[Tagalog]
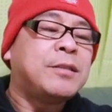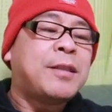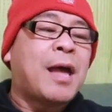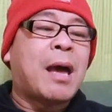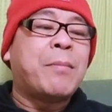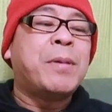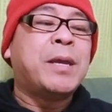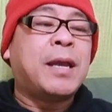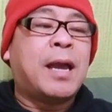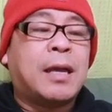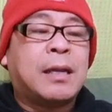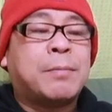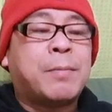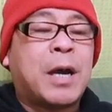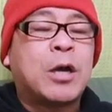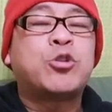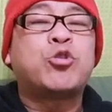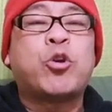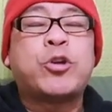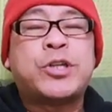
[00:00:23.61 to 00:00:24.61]
dami nga ng ah,
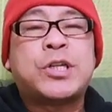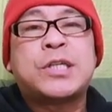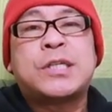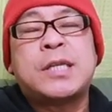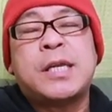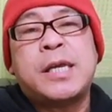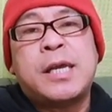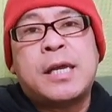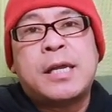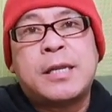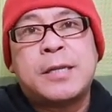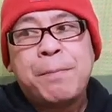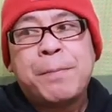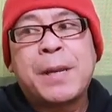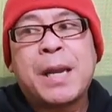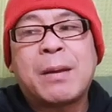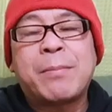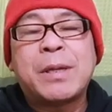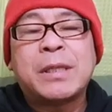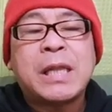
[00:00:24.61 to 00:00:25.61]
mga choices na yan.
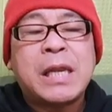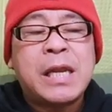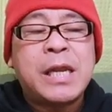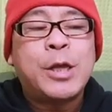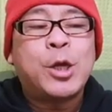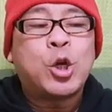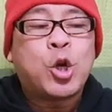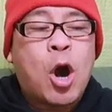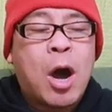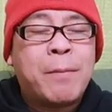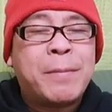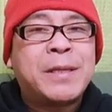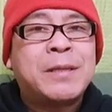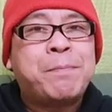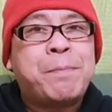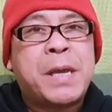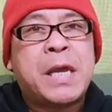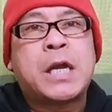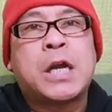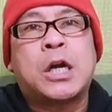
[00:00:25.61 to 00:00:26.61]
Pinakamadali na yung comment
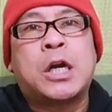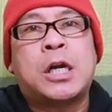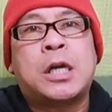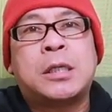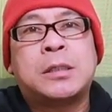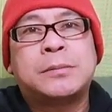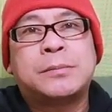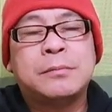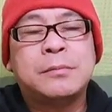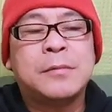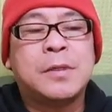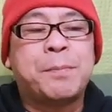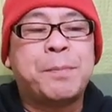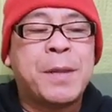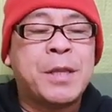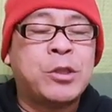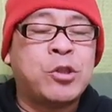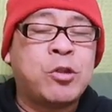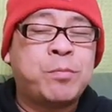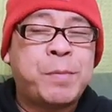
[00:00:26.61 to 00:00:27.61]
picker. Hmm,
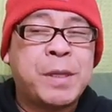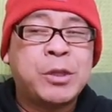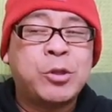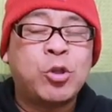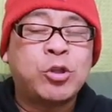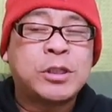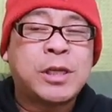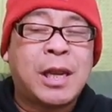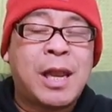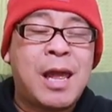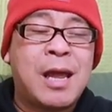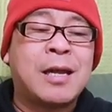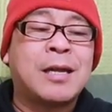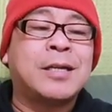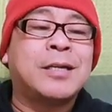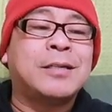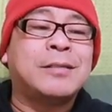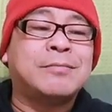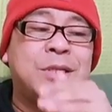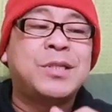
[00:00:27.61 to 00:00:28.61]
pindot-pindot ka
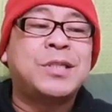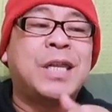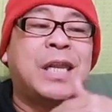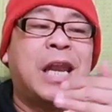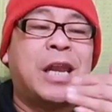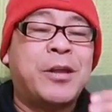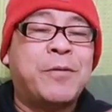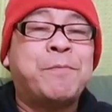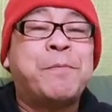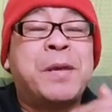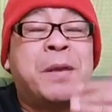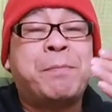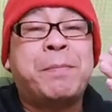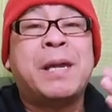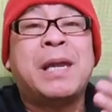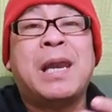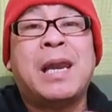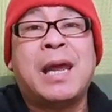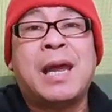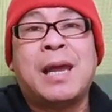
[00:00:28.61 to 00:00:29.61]
lang. Sila na yung
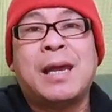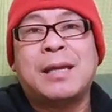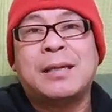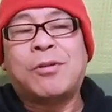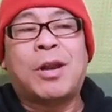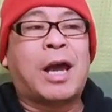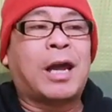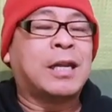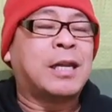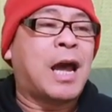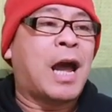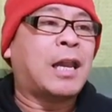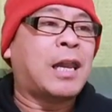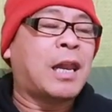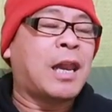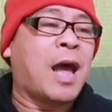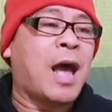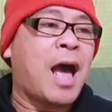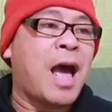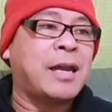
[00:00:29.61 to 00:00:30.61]
pipili. Wala kang
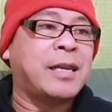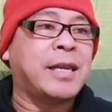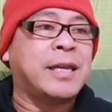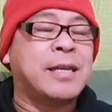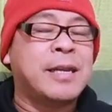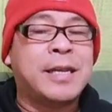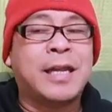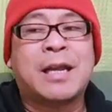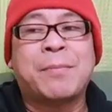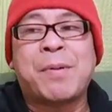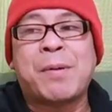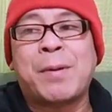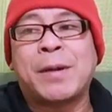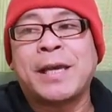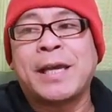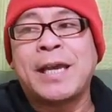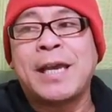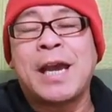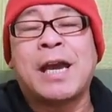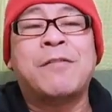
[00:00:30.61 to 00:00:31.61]
alalahanin. Hindi ka pa
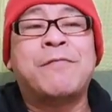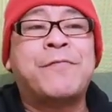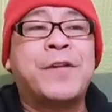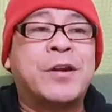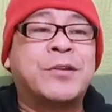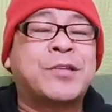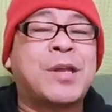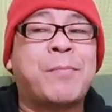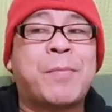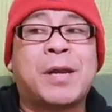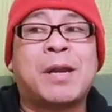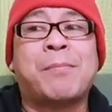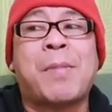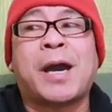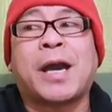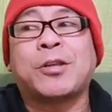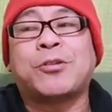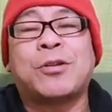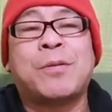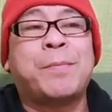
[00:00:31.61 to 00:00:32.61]
magiging unfair sa iba na
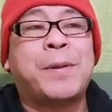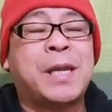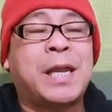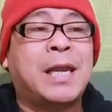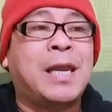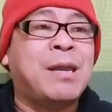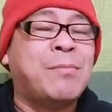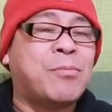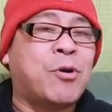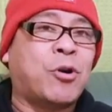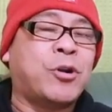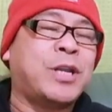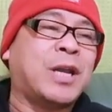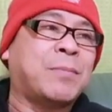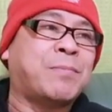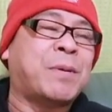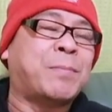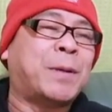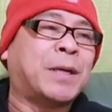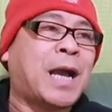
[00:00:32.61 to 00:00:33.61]
bakit yun ang pinili mo. Hindi
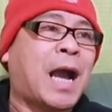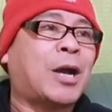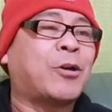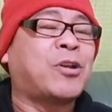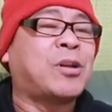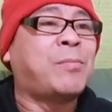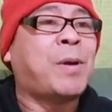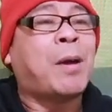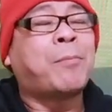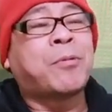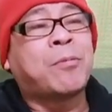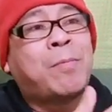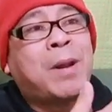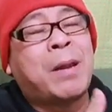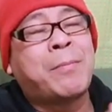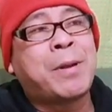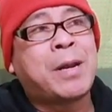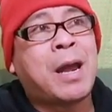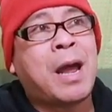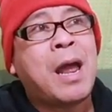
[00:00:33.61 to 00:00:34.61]
ka pa magkakaroon ng mga
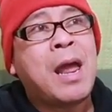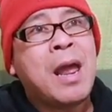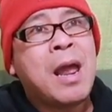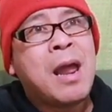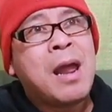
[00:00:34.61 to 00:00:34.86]
problema na,